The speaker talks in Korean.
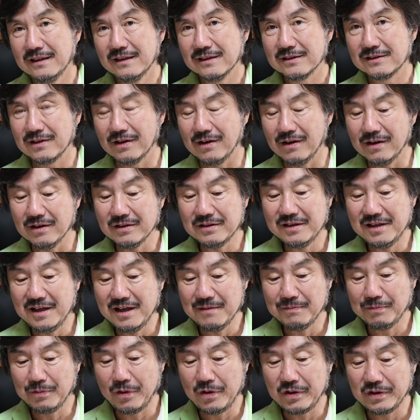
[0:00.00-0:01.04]
저
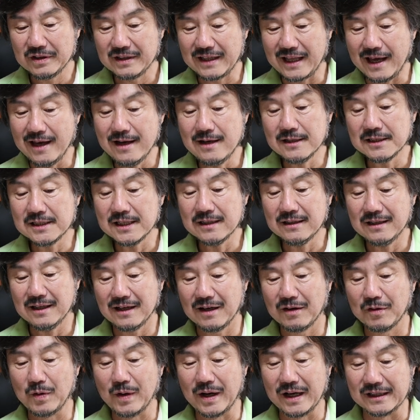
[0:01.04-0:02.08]
뒤에 보이는
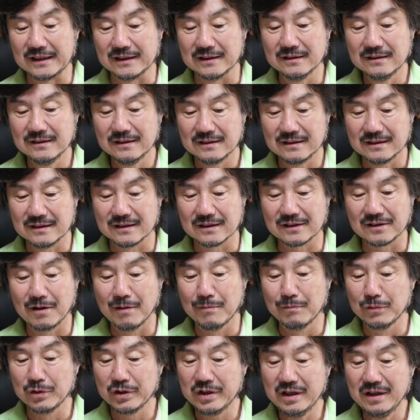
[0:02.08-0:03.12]
LCT라고 하는
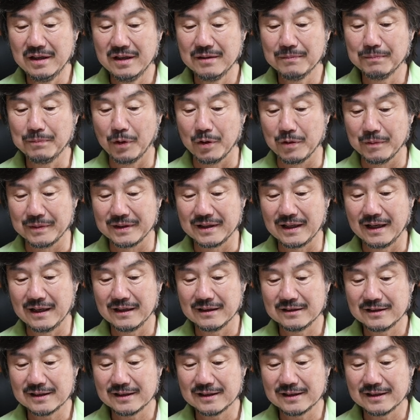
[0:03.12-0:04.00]
건물이 보입니다.